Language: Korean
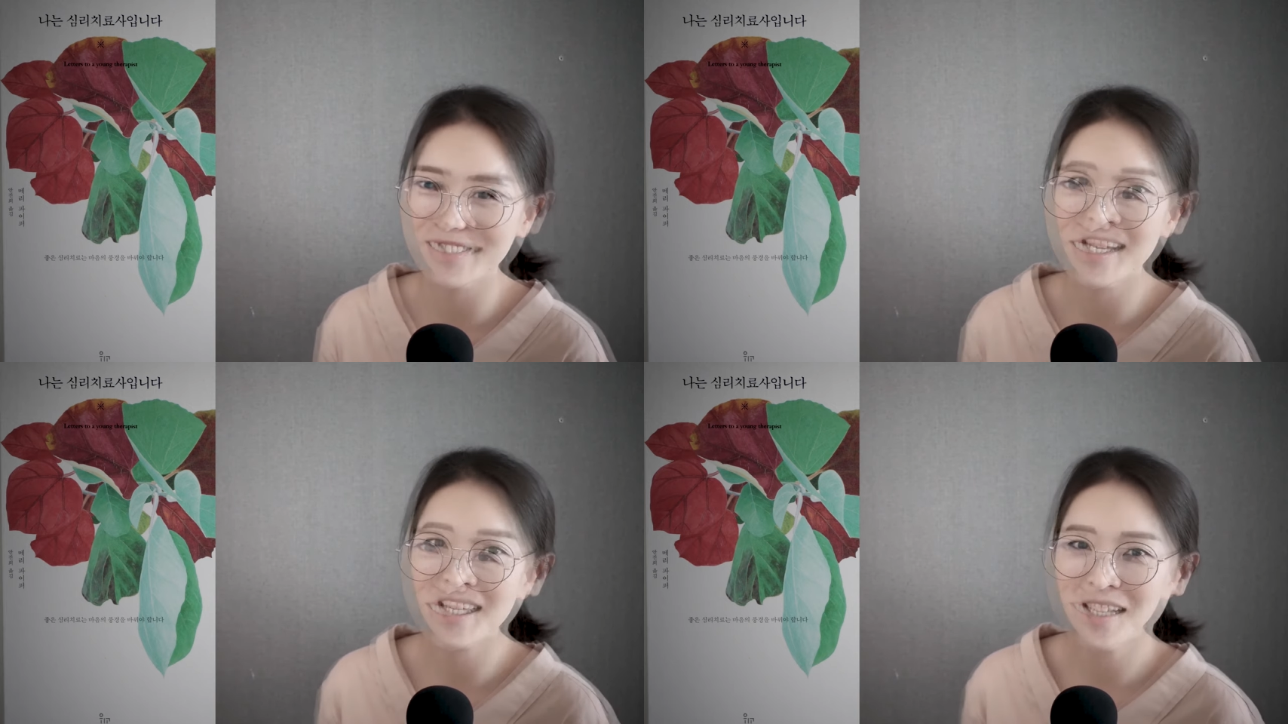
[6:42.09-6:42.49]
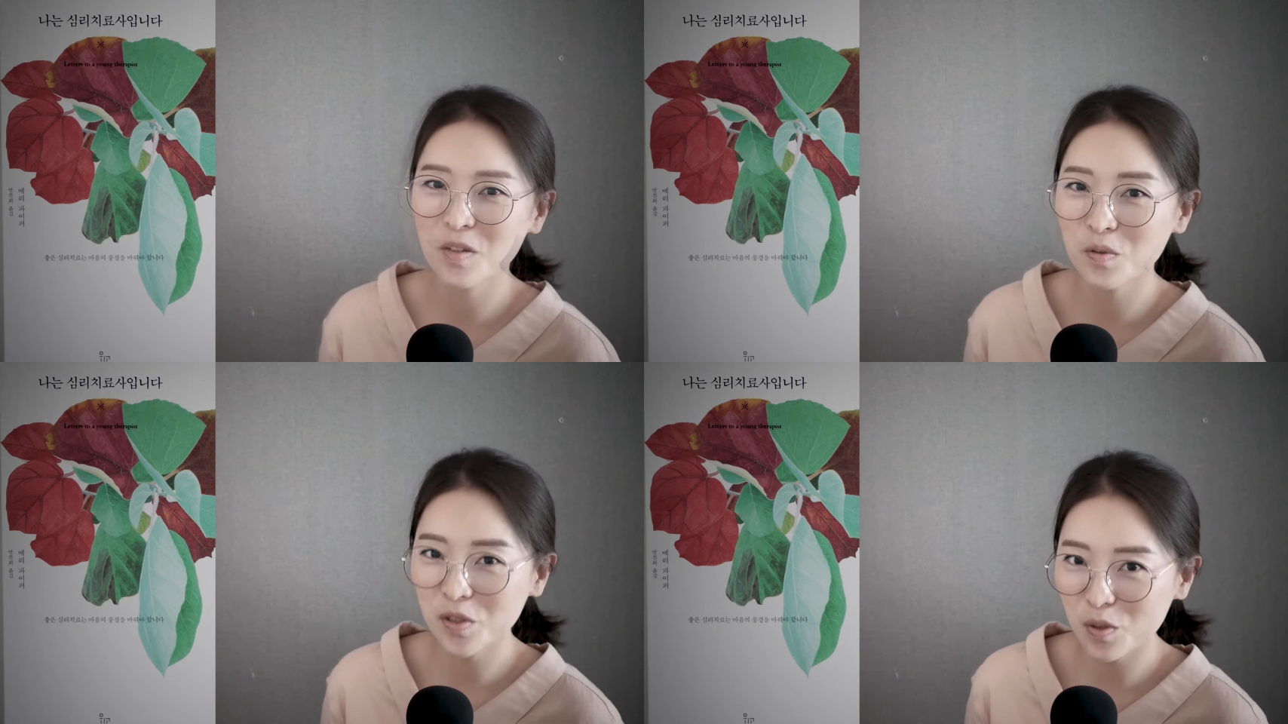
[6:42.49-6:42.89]

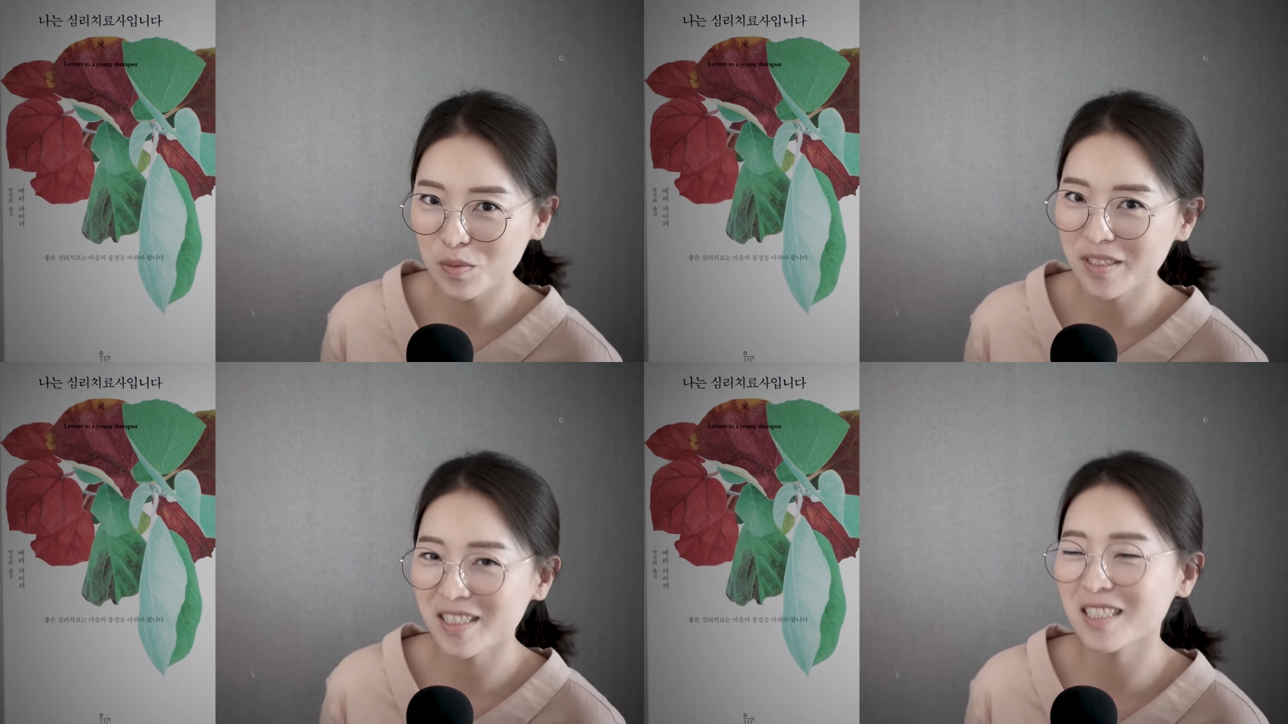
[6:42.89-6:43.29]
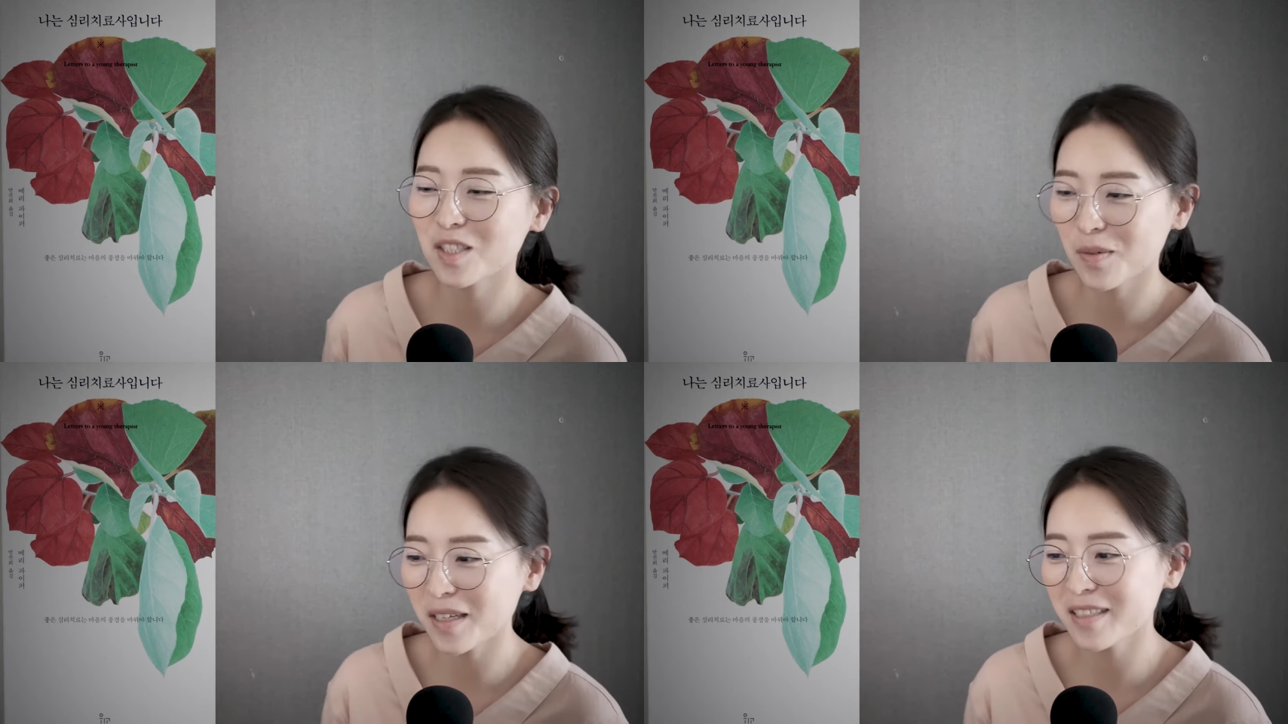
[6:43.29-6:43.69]
자세한 내용은 여러분들이
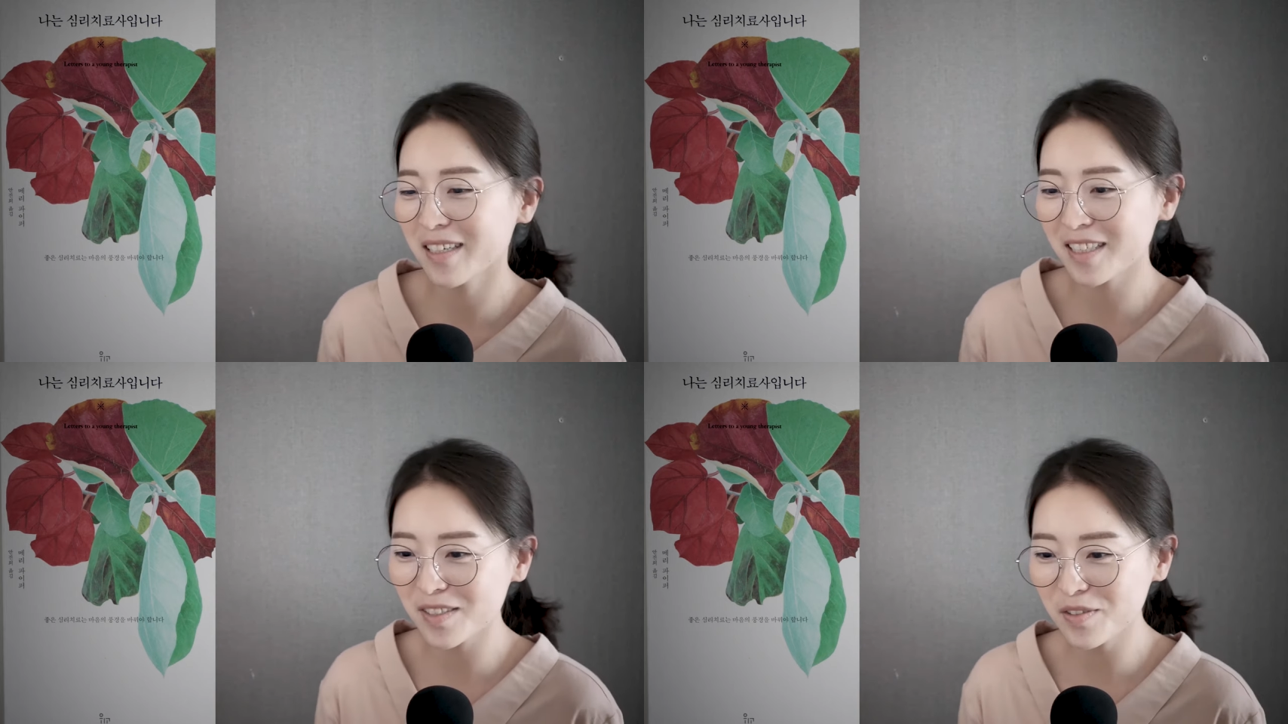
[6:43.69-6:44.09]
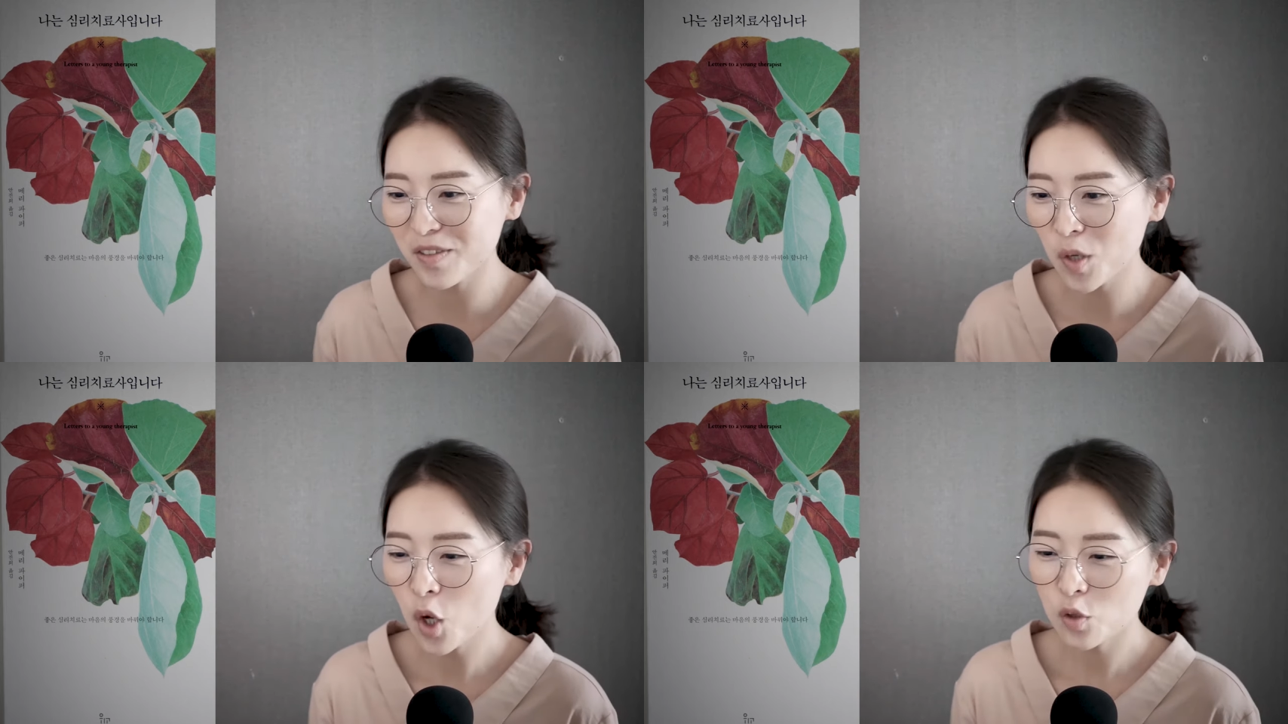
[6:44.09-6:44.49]
직접 확인을
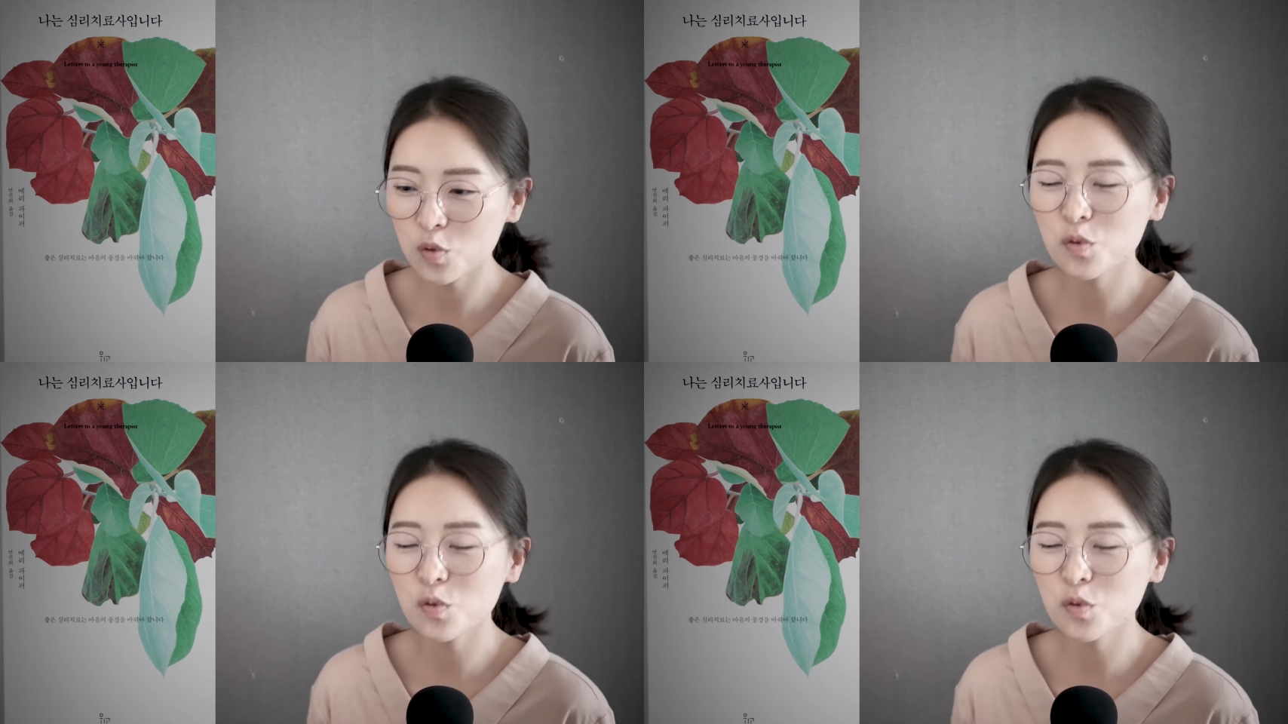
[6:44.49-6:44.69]
하시고요.